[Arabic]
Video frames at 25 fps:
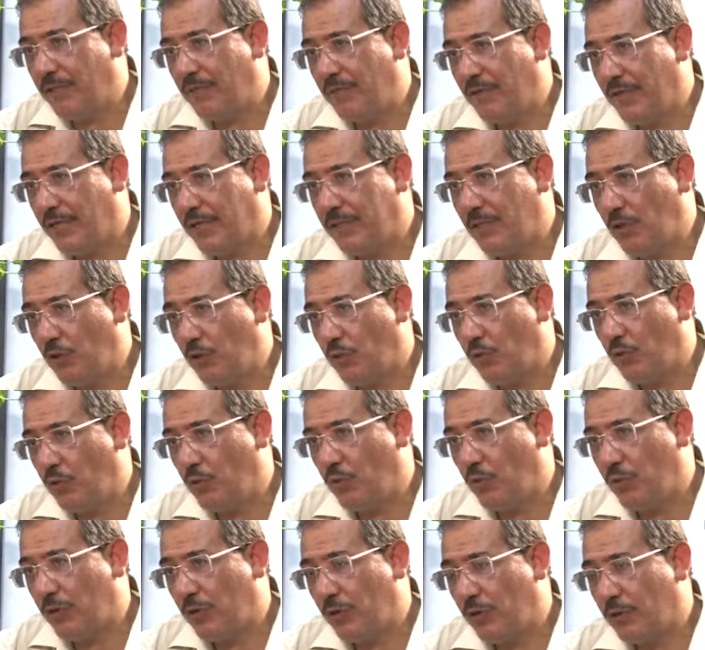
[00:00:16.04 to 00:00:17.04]
الدفاع عن
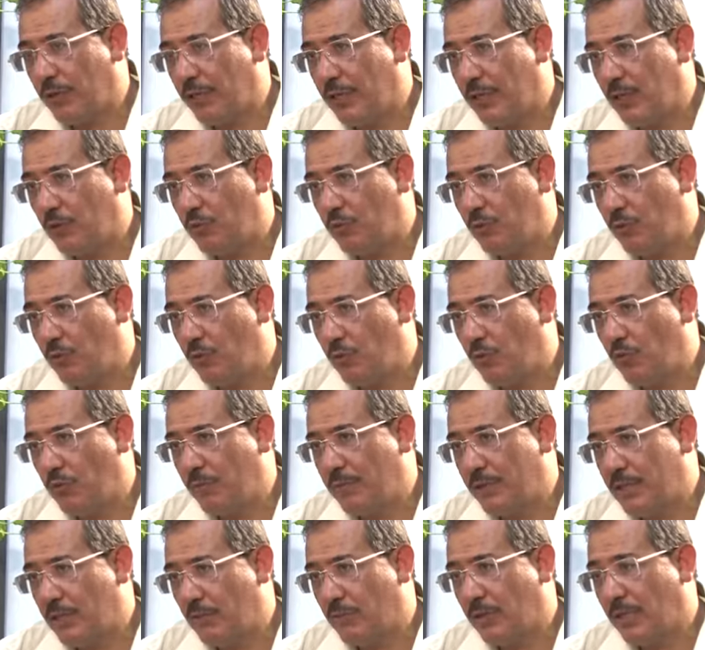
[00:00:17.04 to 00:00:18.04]
الحقوق والحريات والنهوض
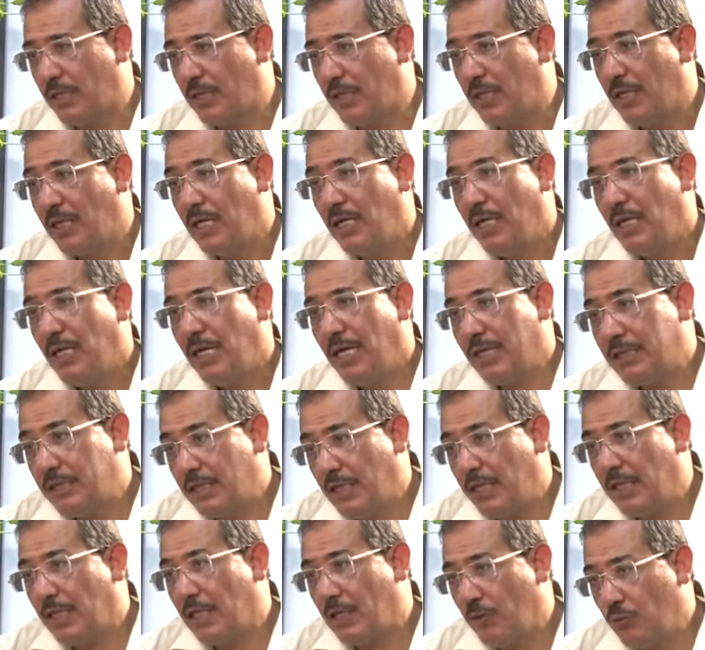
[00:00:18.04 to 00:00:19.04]
بدورها
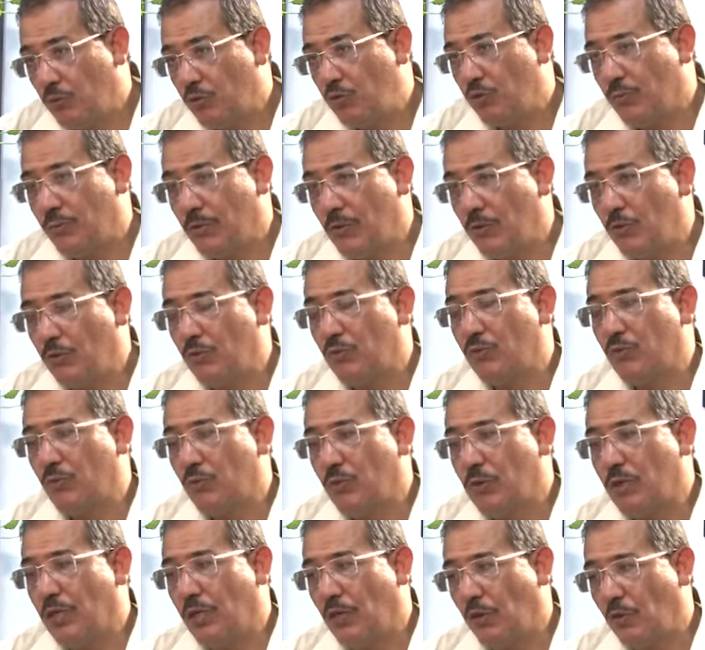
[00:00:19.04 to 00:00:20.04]
التاريخي وانتم
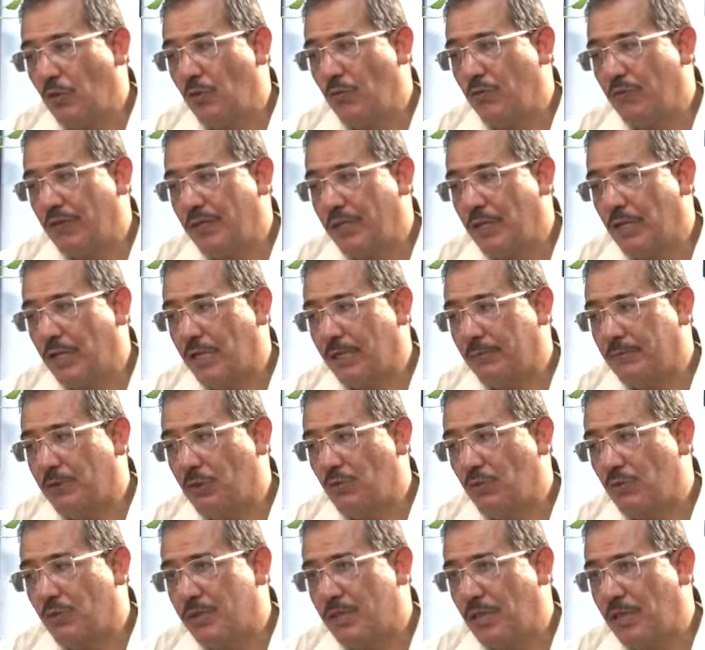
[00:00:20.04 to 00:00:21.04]
كنتوا عضو في الرابطه
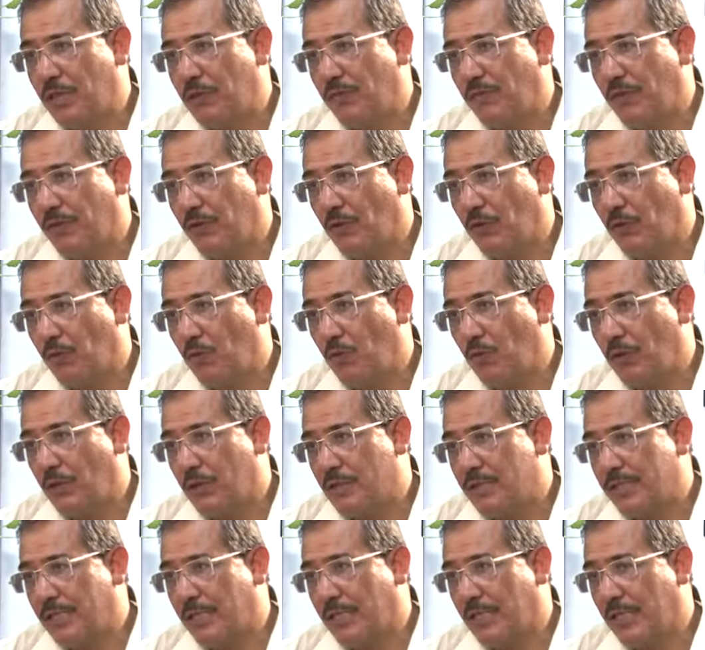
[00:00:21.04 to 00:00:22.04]
التونسيه للدفاع عن حقوق
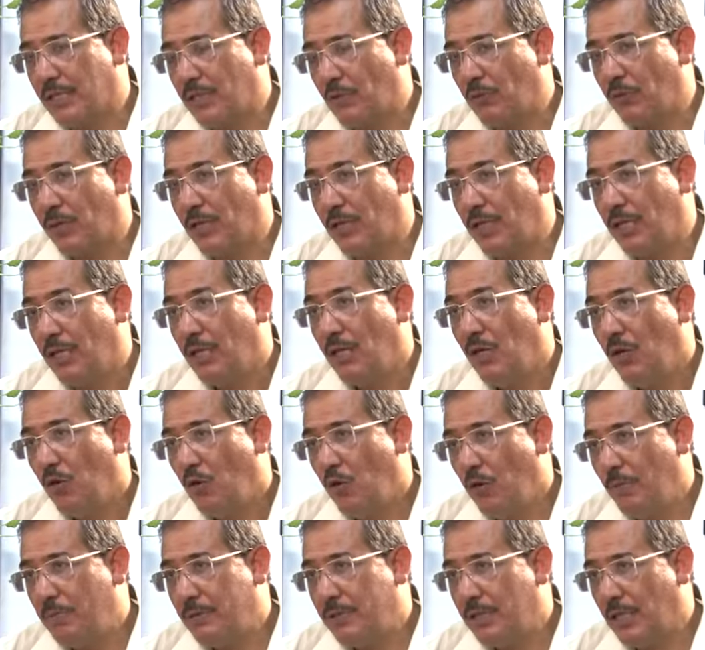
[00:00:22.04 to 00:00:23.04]
الانسان عن دورها
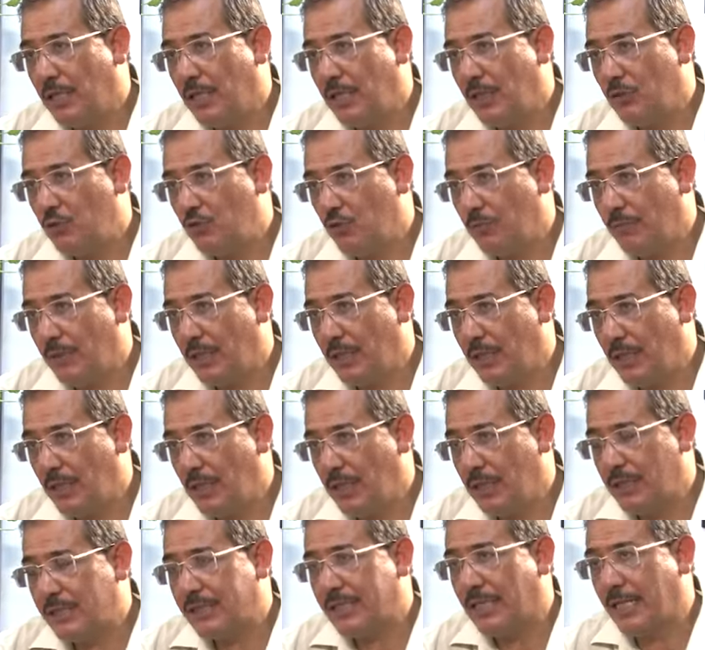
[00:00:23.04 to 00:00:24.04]
وبالتالي انتم
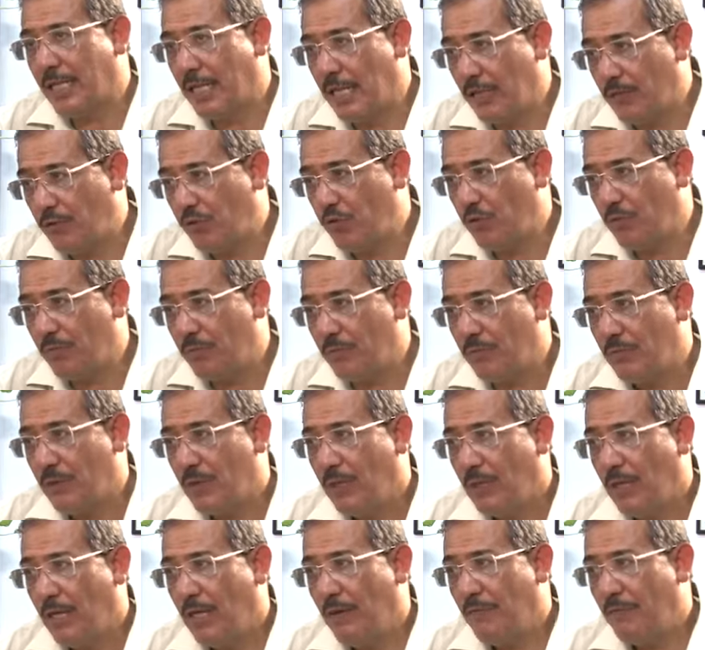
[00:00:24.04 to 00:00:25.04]
استنهضتم
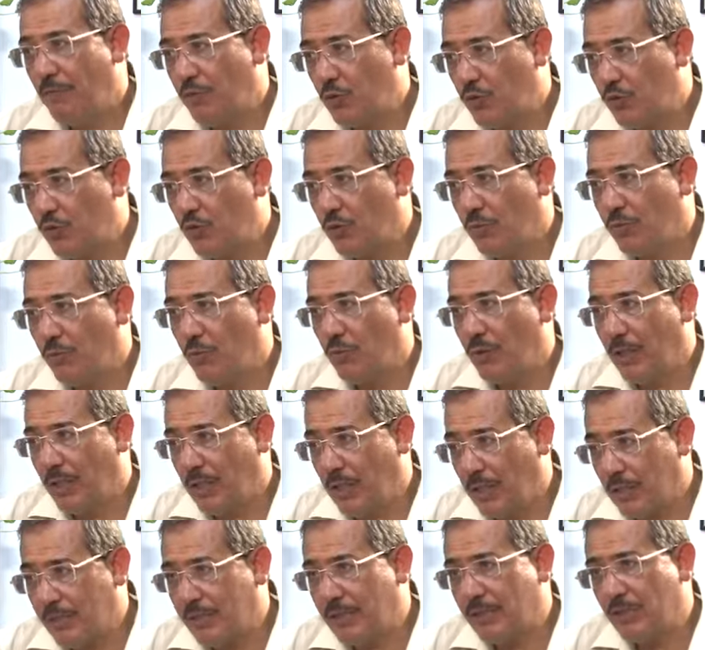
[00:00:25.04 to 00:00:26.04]
انفسكم
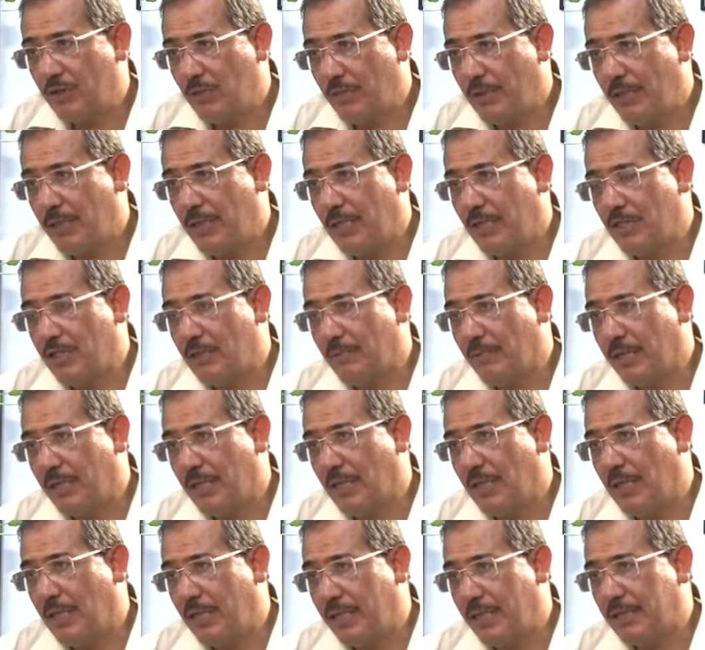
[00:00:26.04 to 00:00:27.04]
واسستم هذه
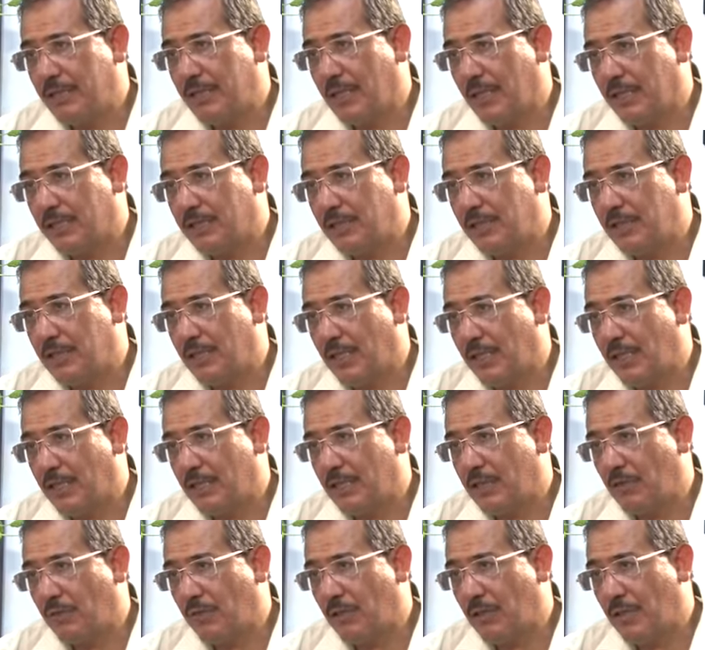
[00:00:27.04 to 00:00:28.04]
الجمعيه لتغطيه هذا
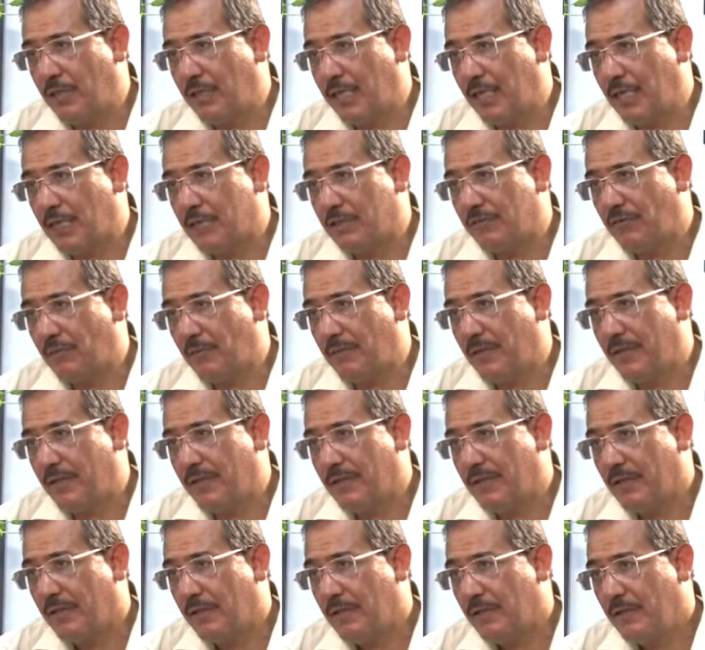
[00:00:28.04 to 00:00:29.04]
الدور الناقص في البلاد.
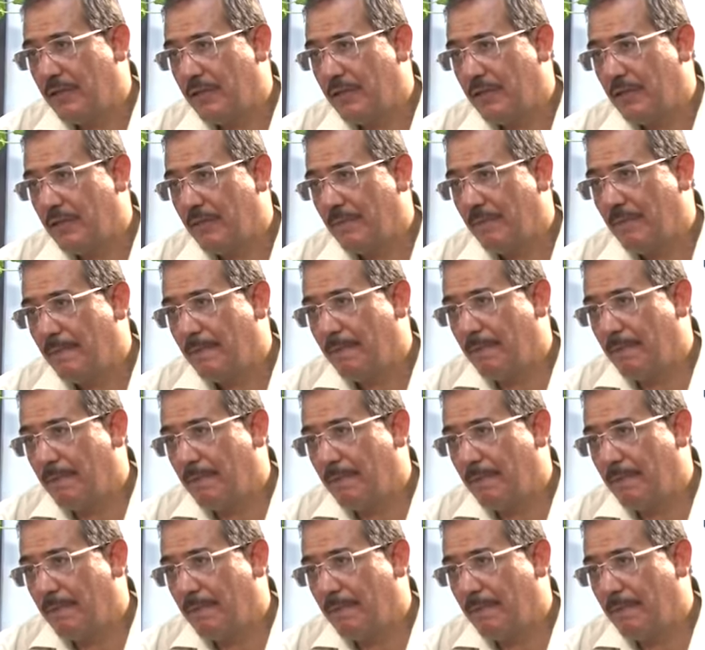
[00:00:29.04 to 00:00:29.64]
لا